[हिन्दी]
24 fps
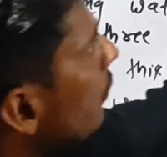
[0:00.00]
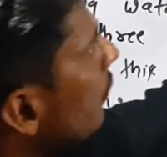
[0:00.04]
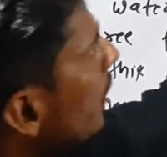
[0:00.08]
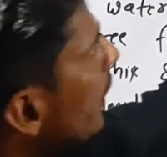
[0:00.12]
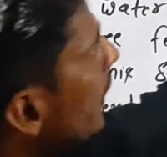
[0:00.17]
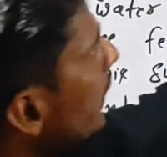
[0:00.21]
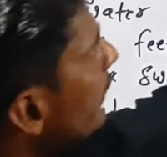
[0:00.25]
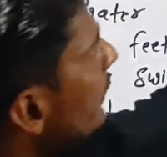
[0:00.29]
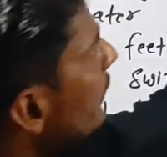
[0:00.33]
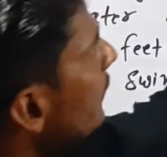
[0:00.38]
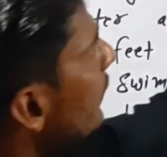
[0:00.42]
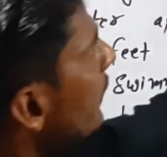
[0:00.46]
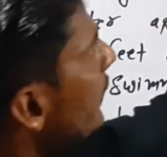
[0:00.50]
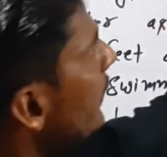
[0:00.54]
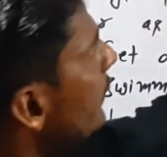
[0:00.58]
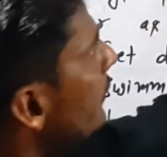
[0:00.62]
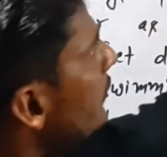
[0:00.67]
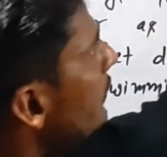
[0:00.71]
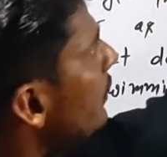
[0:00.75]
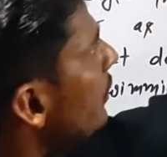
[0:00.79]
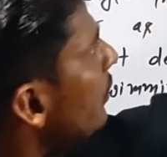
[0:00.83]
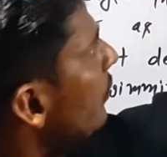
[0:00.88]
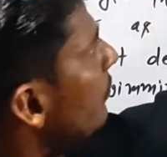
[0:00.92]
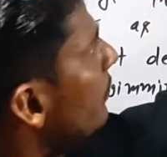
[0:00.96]
वट
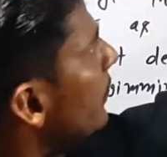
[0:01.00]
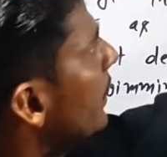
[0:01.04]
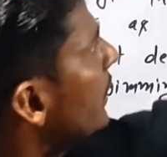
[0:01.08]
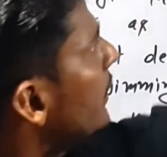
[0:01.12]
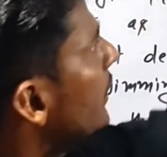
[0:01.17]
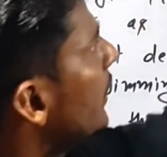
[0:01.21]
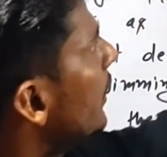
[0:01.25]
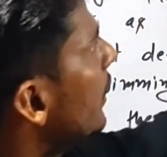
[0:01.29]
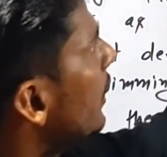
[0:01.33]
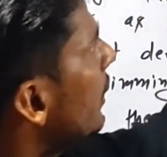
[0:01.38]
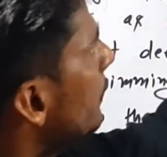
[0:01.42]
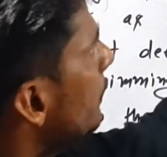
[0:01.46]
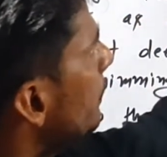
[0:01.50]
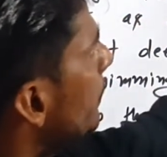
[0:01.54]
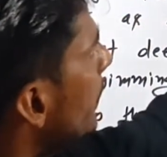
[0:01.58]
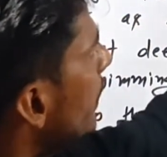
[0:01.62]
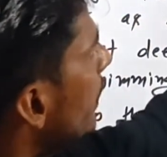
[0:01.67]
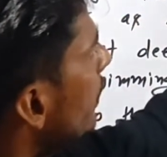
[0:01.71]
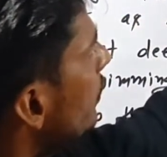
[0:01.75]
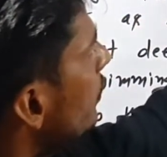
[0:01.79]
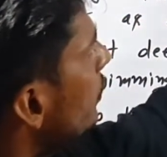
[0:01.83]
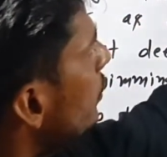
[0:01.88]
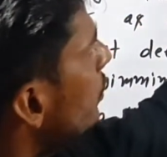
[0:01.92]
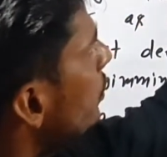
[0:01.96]
हिज मदर
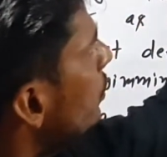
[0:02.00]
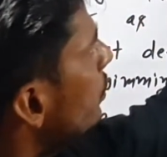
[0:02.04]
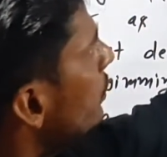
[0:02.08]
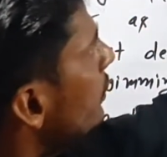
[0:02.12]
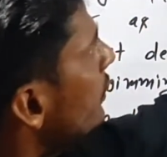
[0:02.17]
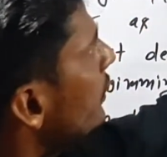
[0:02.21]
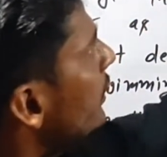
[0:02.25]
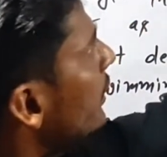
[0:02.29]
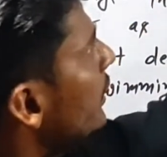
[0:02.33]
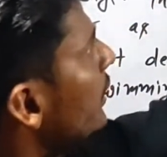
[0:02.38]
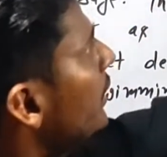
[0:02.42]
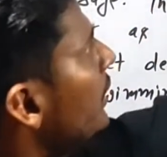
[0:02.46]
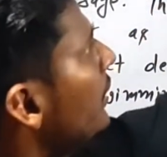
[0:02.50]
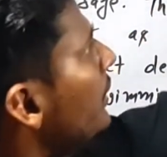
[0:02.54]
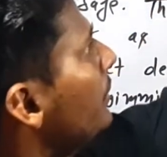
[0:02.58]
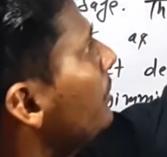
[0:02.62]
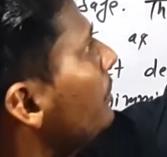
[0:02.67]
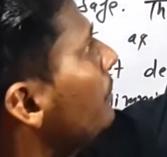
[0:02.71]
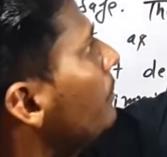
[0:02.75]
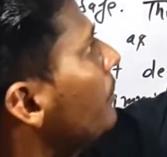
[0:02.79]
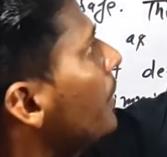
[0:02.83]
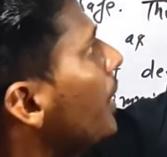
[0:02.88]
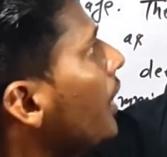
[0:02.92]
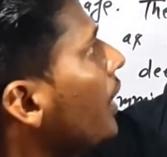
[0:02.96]
परंतु उसकी
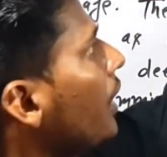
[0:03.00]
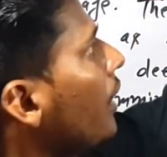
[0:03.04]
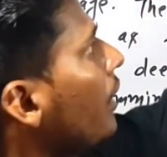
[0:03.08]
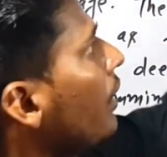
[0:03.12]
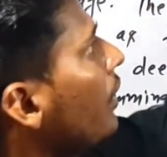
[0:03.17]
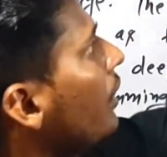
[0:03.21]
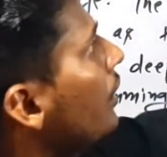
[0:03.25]
माँ